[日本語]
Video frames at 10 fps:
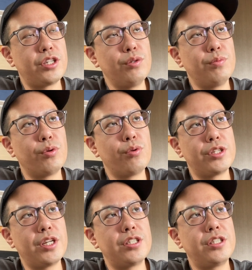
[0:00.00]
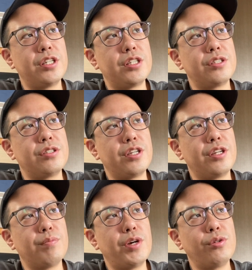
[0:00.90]
昨日も動画出してです
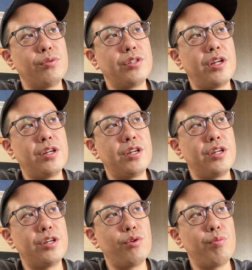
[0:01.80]
ね、まあいろんな